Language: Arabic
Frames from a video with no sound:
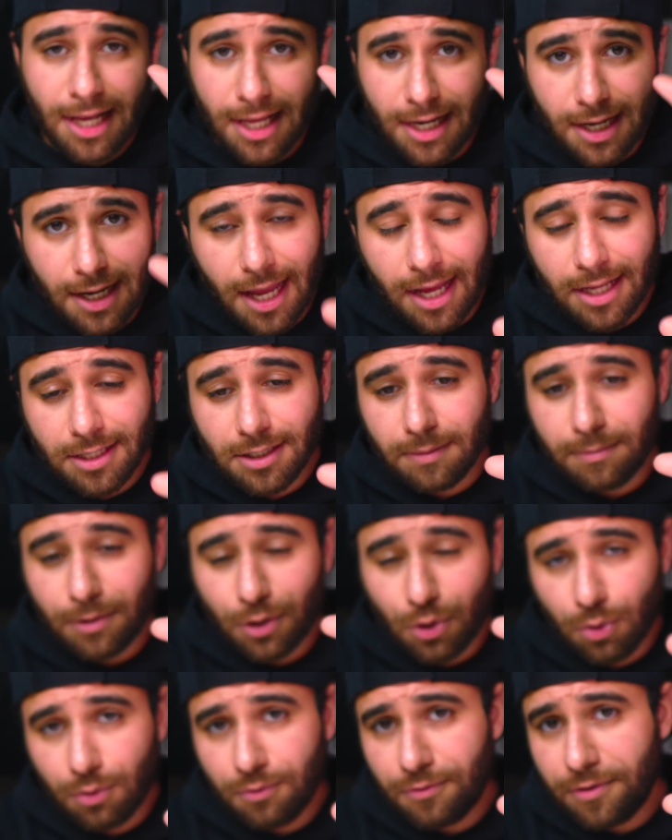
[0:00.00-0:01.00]
لازم
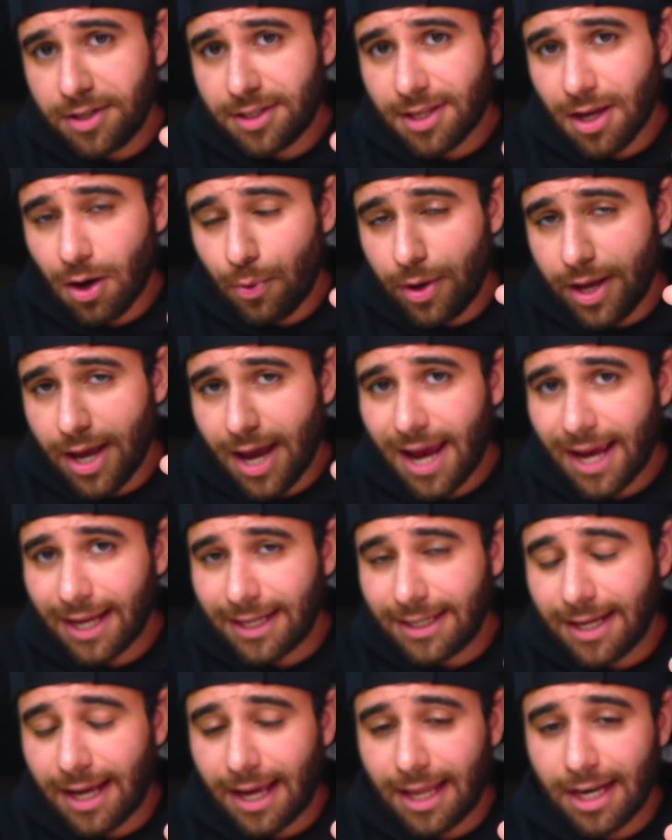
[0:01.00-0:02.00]
يكون في تهويه
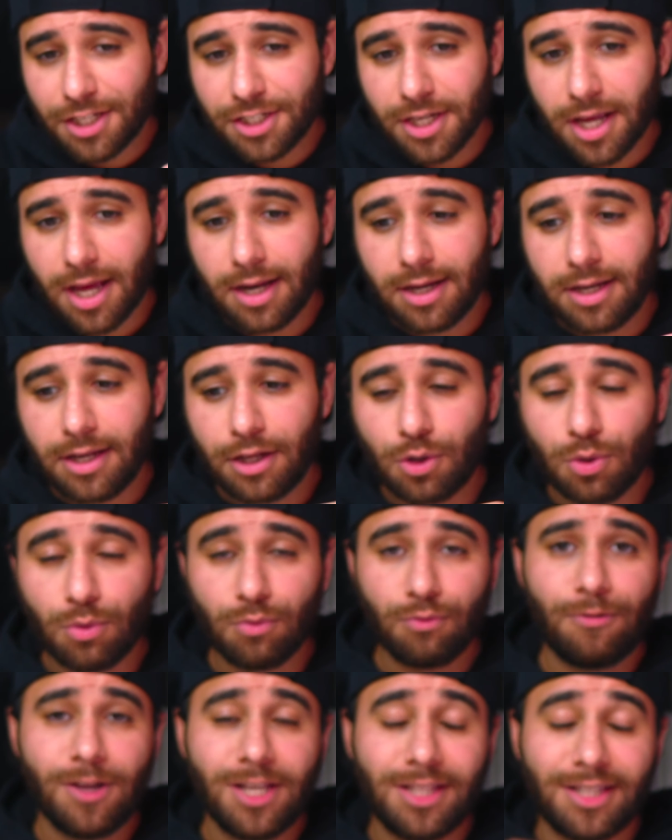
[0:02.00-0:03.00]
حقه علشان
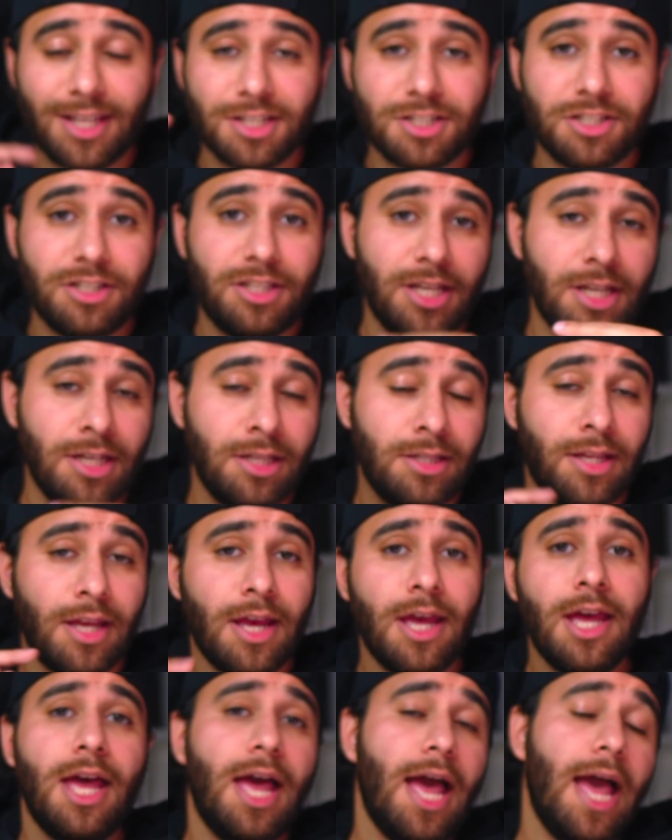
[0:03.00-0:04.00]
يكون في تجديد
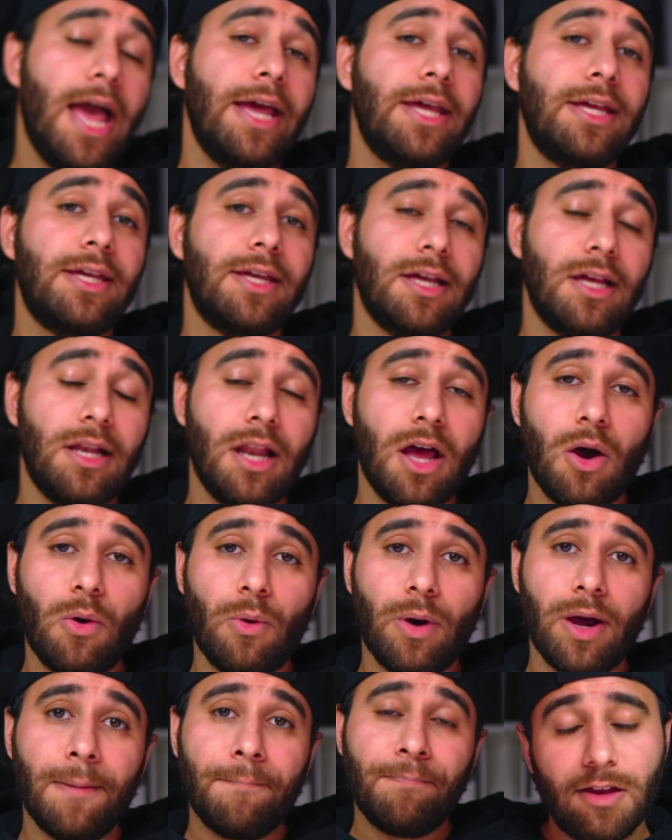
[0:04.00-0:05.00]
حق
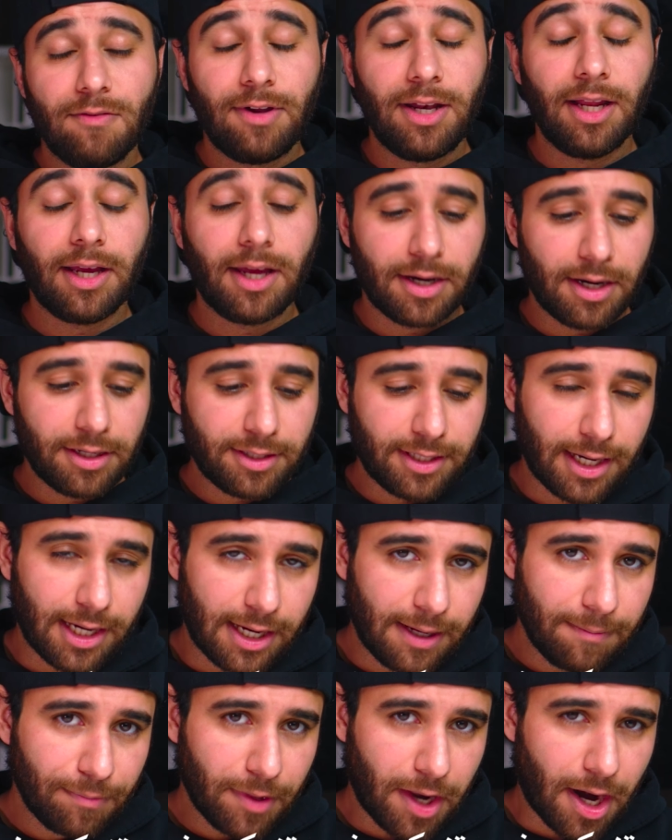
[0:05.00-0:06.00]
الهواء فاللي قررت
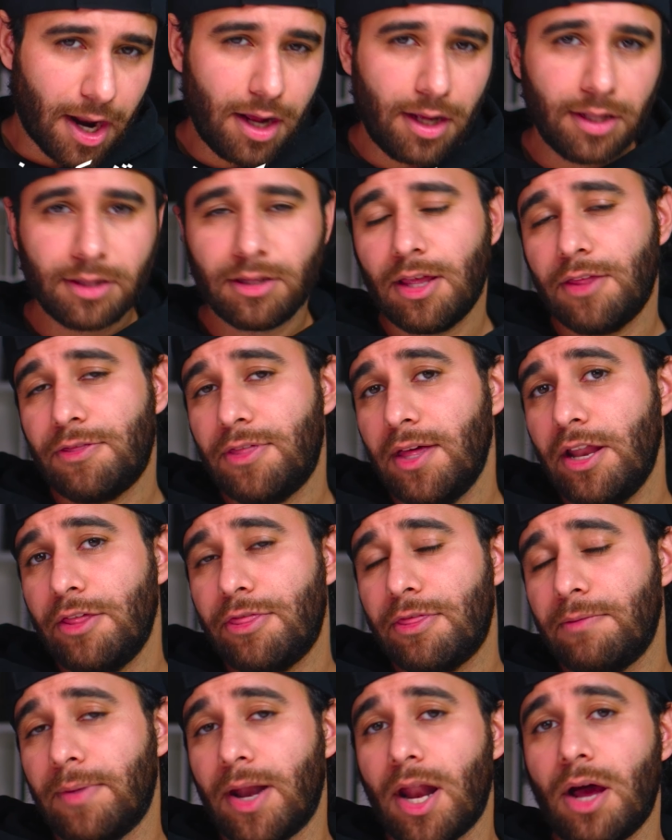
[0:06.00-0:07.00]
عليه راح احط
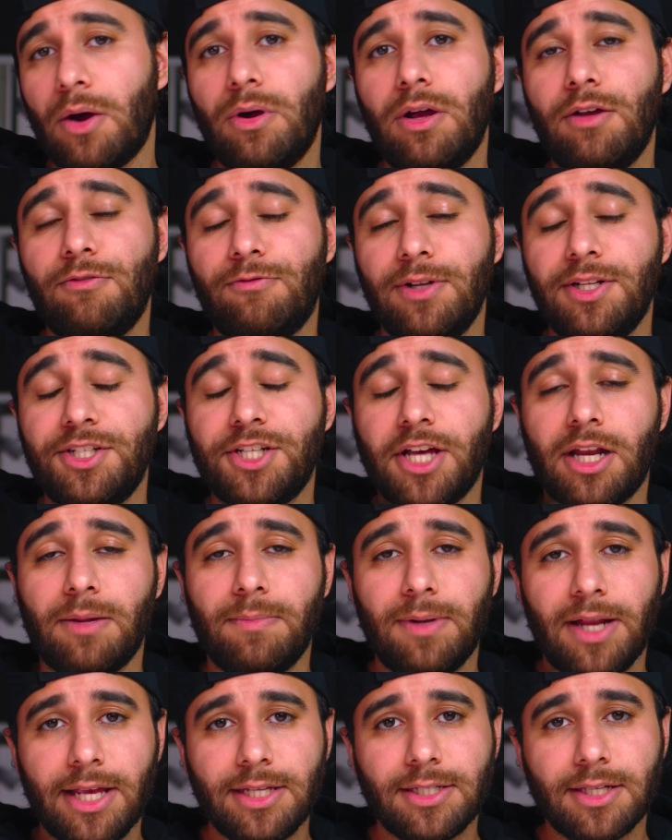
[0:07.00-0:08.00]
ثلاث مراوح في
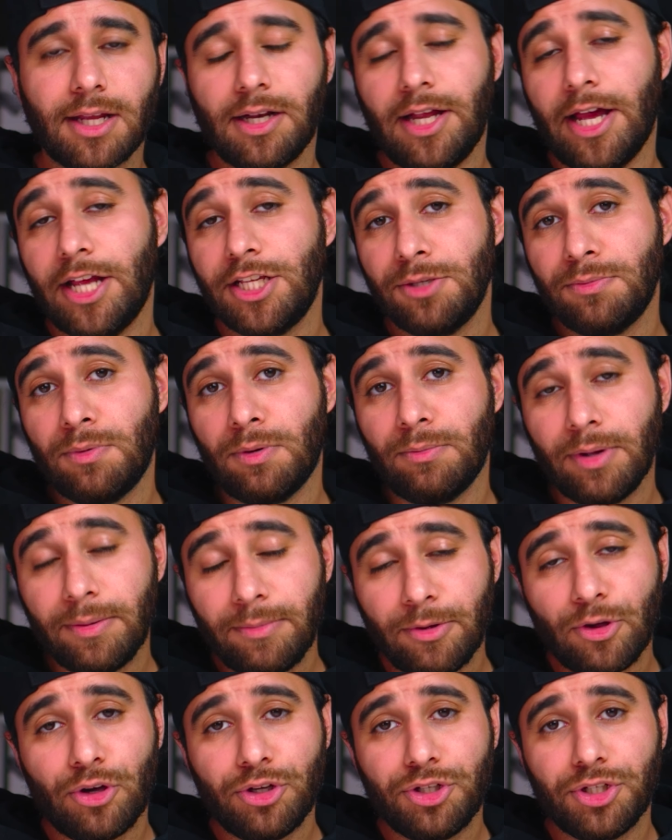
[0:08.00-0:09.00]
الجانب الايسر اللي حجمهم
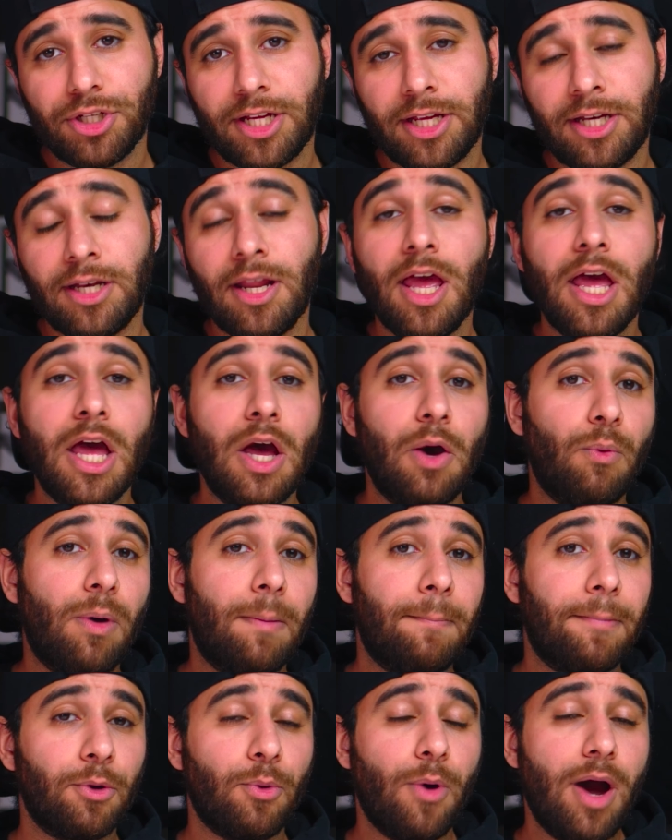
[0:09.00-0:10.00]
120
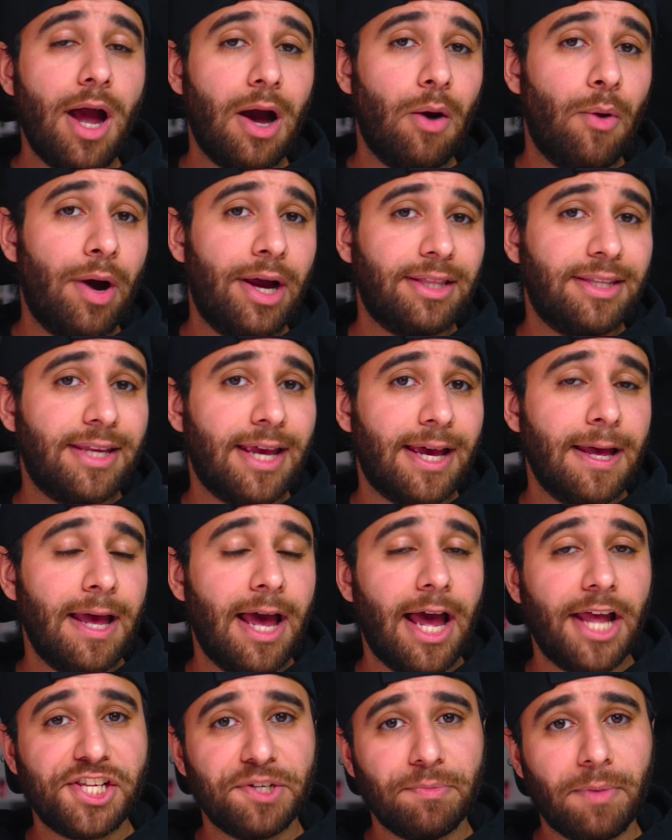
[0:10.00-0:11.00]
ومروحه واحده
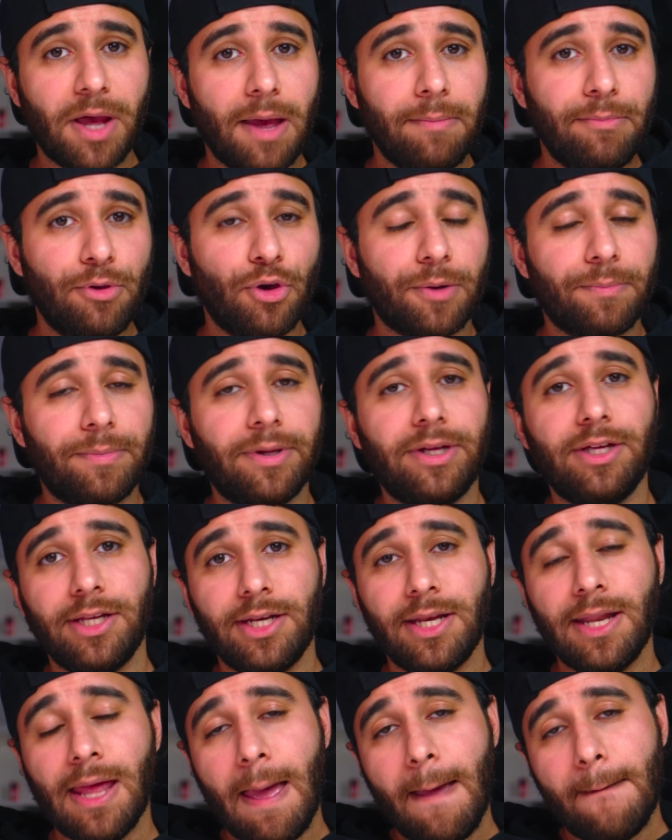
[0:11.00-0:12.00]
حجمها
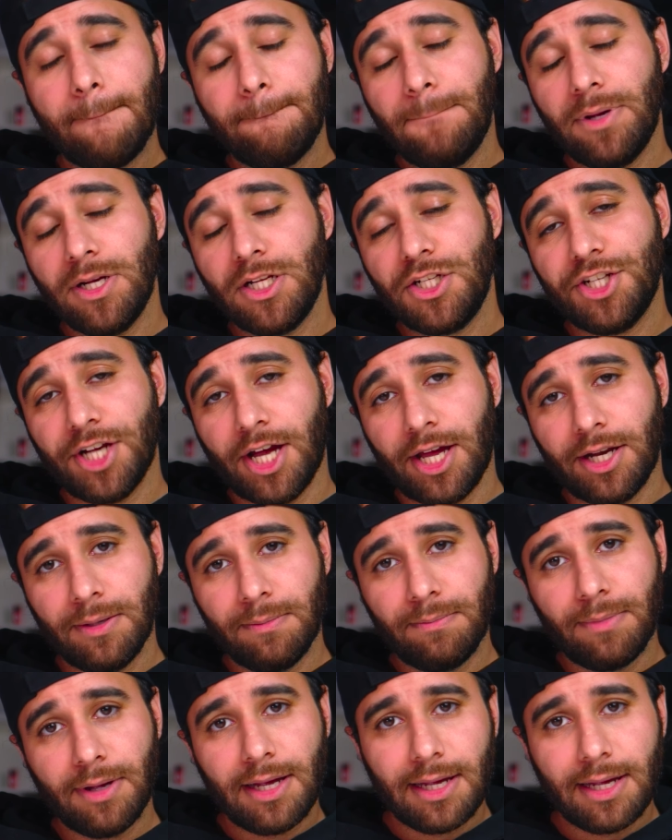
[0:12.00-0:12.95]
140 بالجانب